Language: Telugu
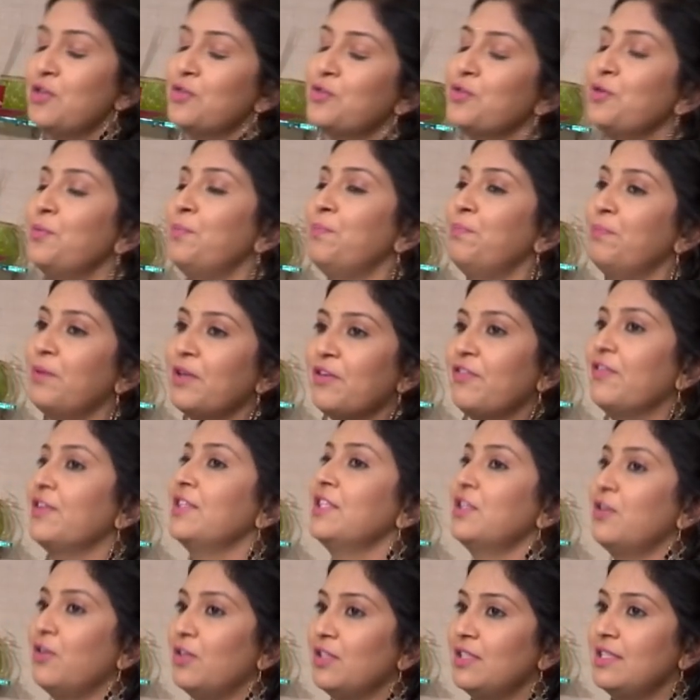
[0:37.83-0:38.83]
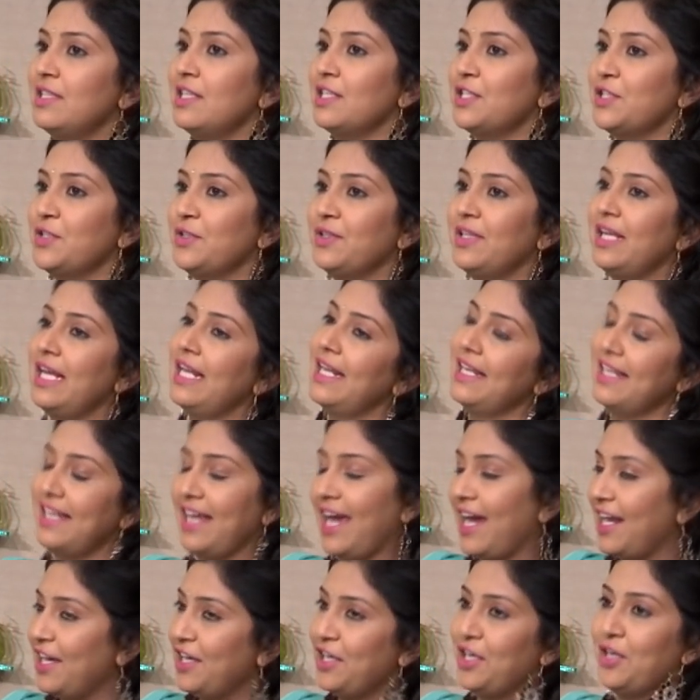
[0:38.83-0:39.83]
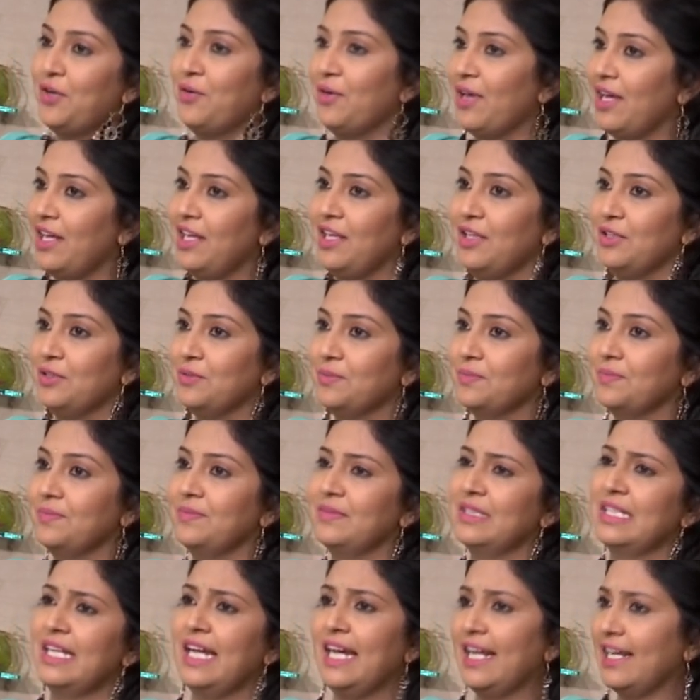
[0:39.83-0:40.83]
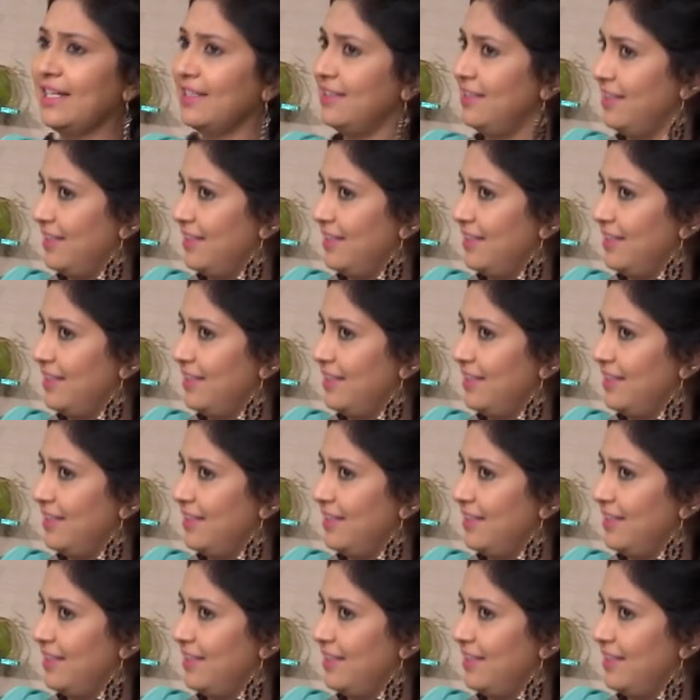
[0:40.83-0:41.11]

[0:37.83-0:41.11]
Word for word: సూపర్ ఫిజిక్ వచ్చేస్తుంది అనే గ్యారంటీ కూడా లేదు కరెక్ట్